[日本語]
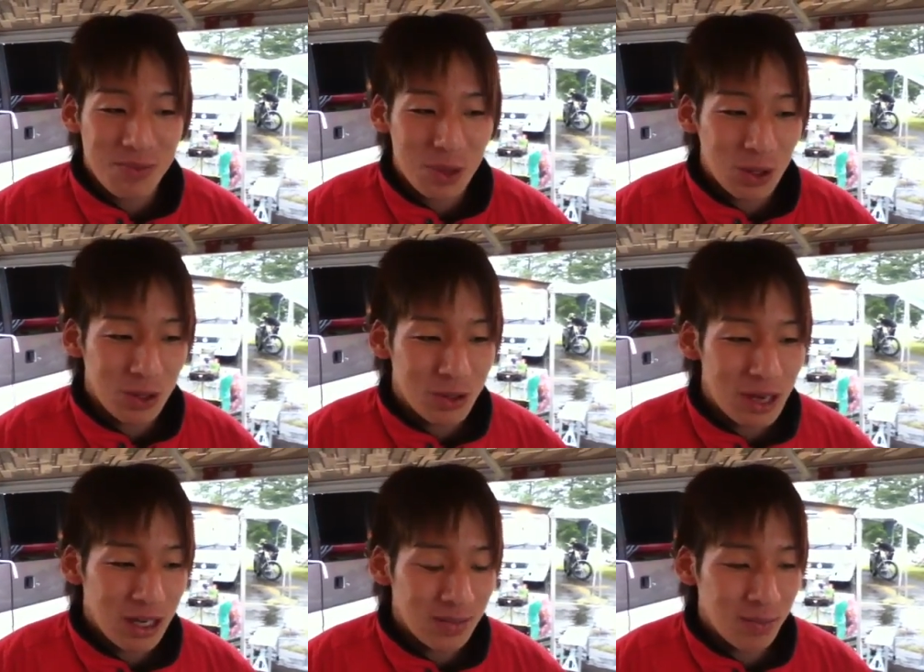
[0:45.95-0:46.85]
もう不
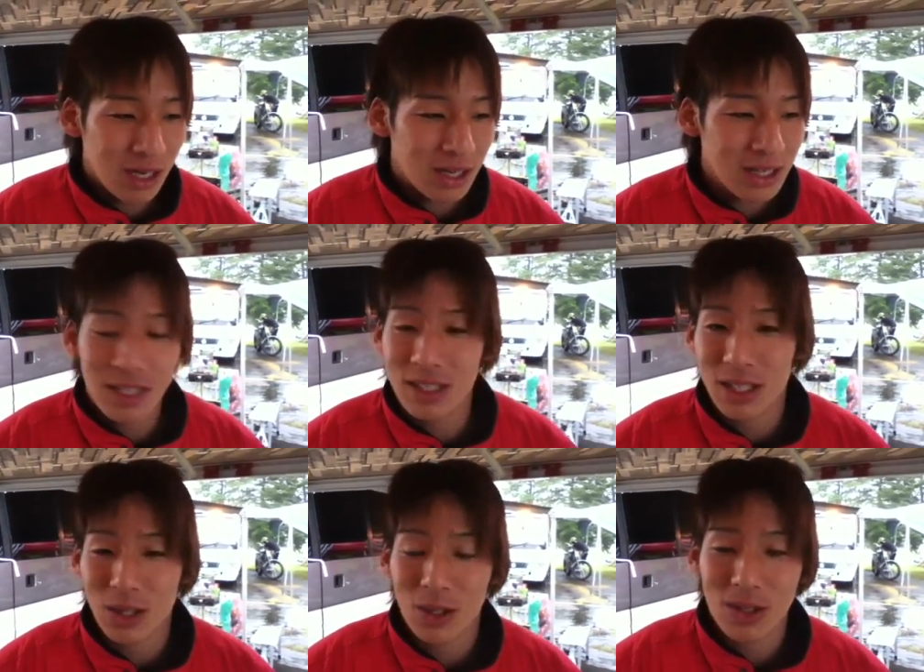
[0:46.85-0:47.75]
安ばっかりなんです
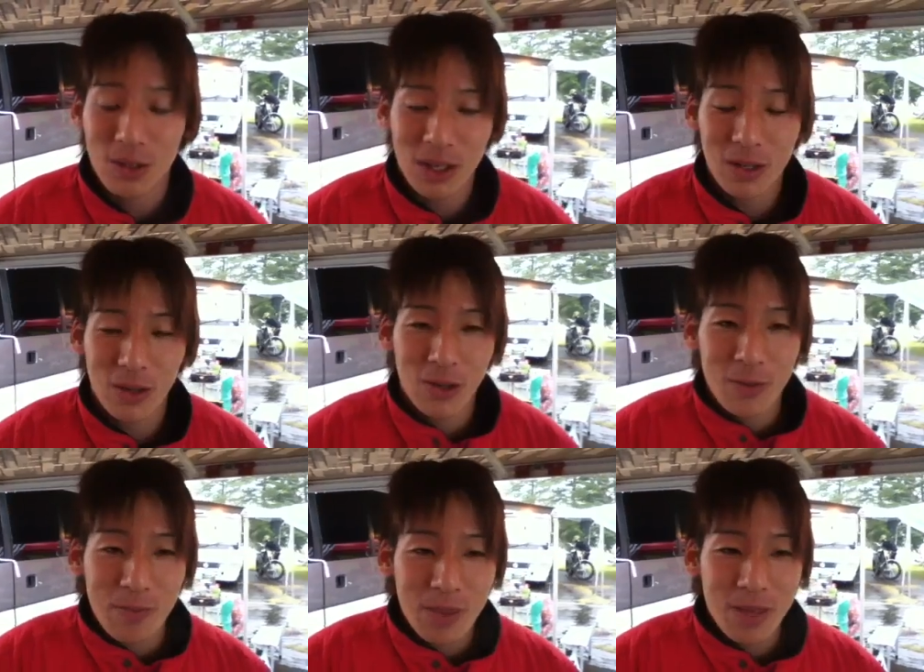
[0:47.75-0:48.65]
けどこれを
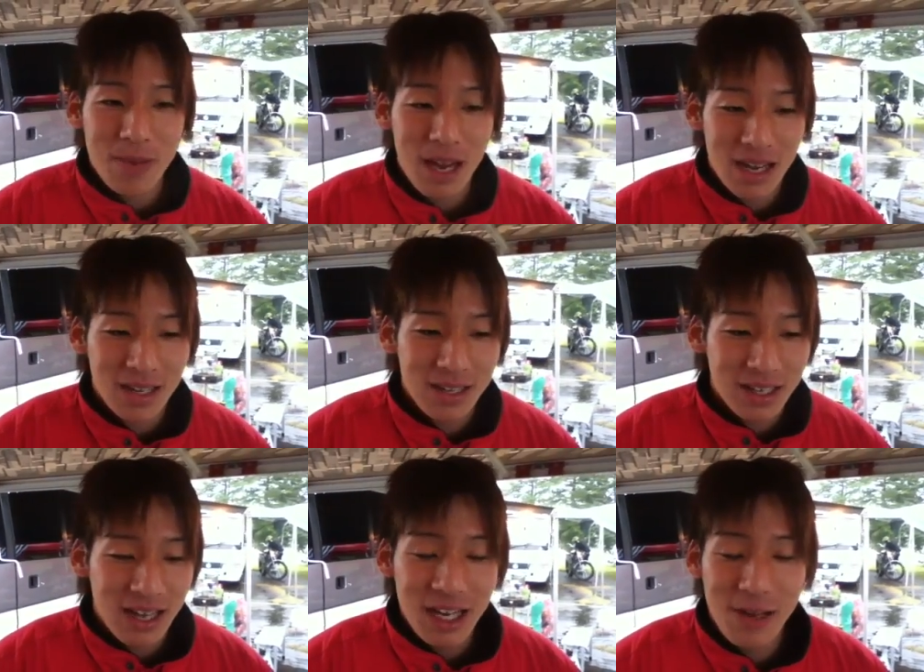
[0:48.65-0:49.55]
まあ
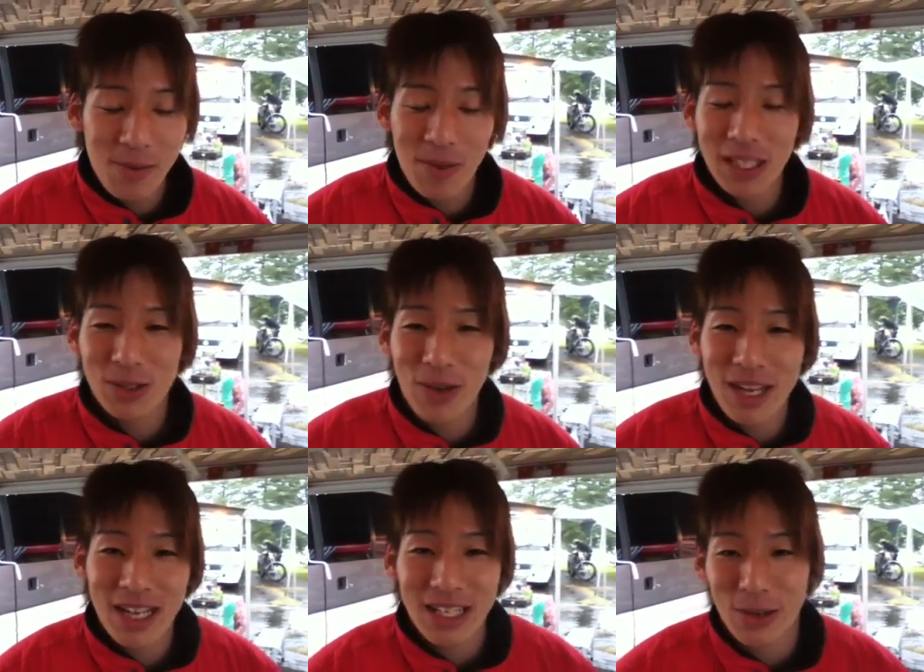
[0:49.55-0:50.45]
来年もまた不
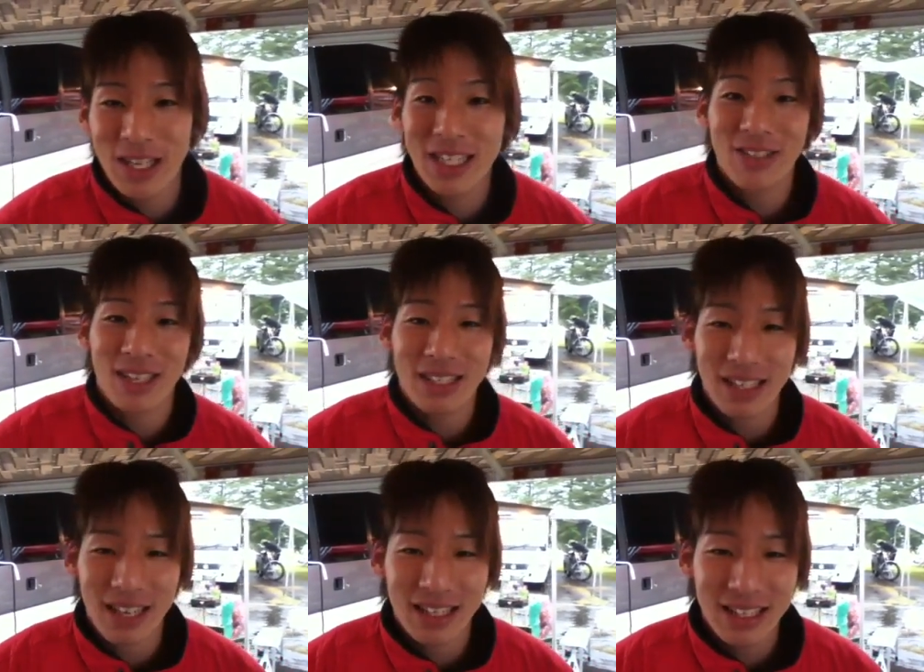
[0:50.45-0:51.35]
安やとは言いたくないん
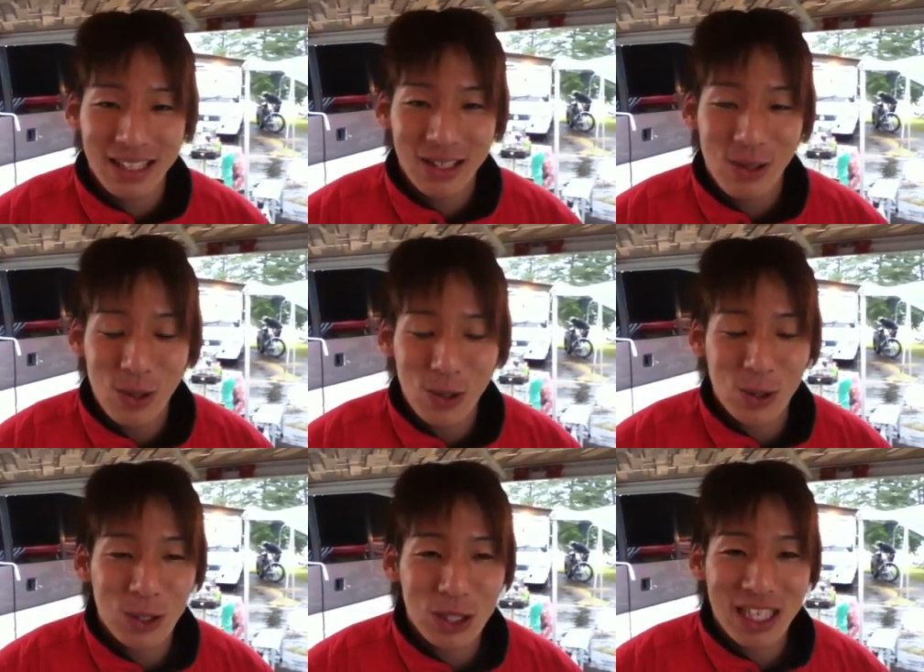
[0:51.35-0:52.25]
でここを
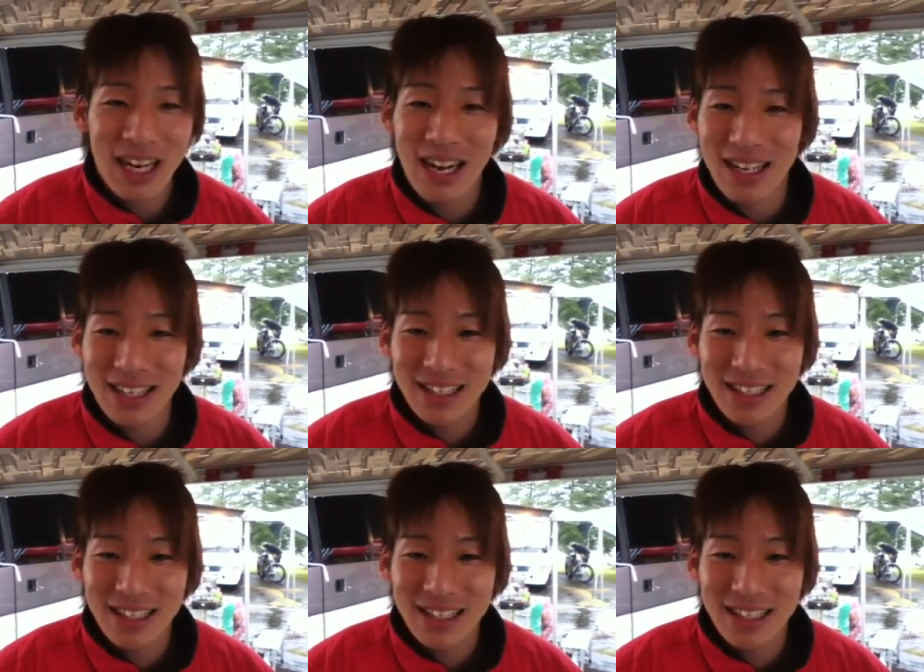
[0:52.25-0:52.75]
今年から